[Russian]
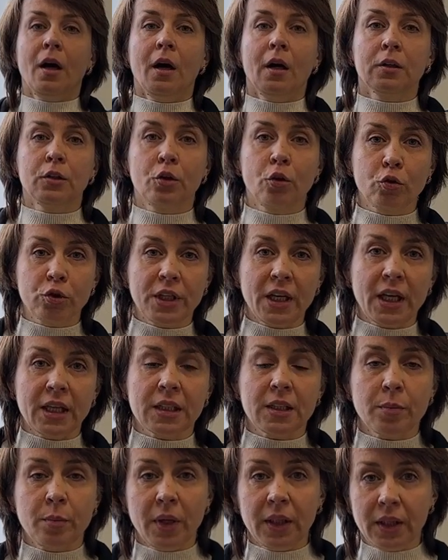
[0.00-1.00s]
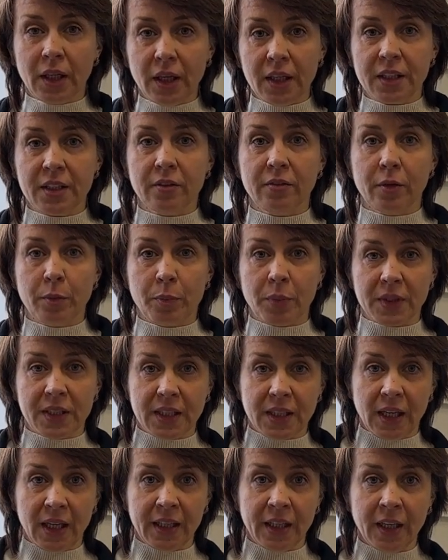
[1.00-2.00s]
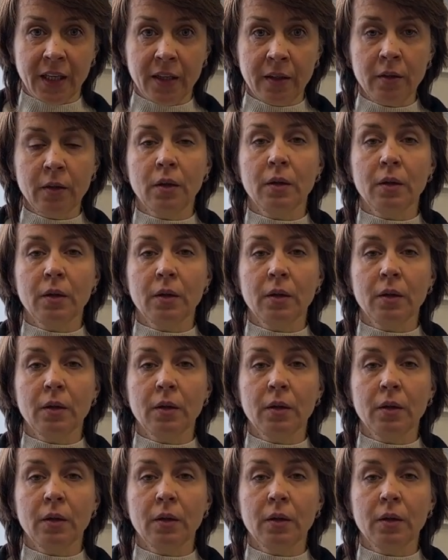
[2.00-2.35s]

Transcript: Друзья, смотрите в описании,